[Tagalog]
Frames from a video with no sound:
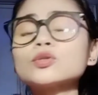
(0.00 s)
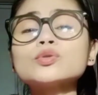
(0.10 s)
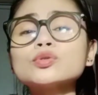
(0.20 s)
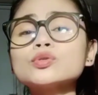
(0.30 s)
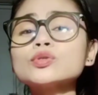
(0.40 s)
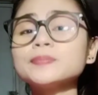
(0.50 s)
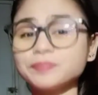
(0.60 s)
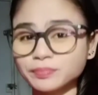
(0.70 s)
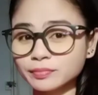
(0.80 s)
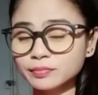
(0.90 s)
to
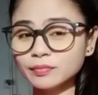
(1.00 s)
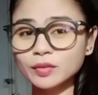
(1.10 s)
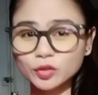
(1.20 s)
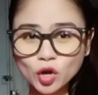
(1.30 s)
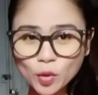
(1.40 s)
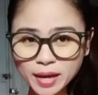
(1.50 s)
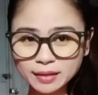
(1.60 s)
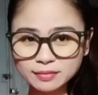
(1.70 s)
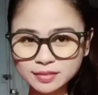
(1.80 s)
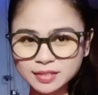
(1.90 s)

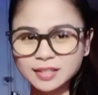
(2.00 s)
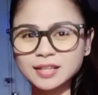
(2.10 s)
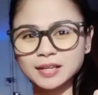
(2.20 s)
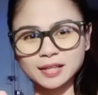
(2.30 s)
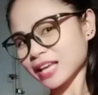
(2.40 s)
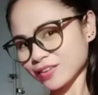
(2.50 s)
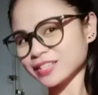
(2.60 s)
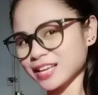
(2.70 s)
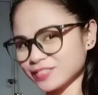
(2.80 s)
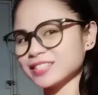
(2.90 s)
comment
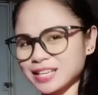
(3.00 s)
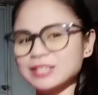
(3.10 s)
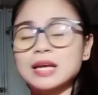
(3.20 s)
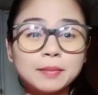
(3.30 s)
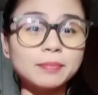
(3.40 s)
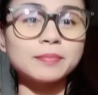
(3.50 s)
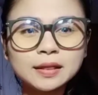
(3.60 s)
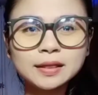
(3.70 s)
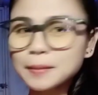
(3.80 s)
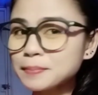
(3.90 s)
dang dang dang
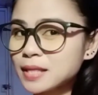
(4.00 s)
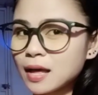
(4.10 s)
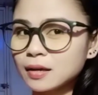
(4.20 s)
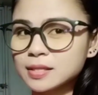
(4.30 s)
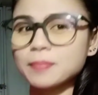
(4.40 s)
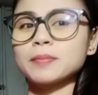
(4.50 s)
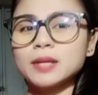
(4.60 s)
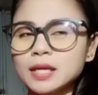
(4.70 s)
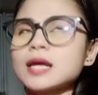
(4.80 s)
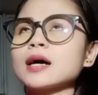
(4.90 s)
tips lang sa
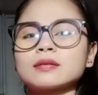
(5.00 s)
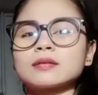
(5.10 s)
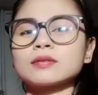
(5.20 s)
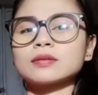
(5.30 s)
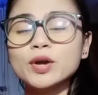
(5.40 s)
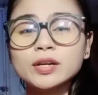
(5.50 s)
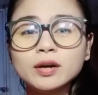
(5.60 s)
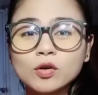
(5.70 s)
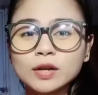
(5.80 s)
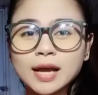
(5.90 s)
pagbili ng
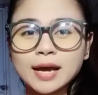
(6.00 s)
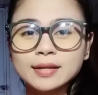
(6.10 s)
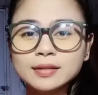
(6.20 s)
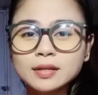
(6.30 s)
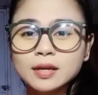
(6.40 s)
product online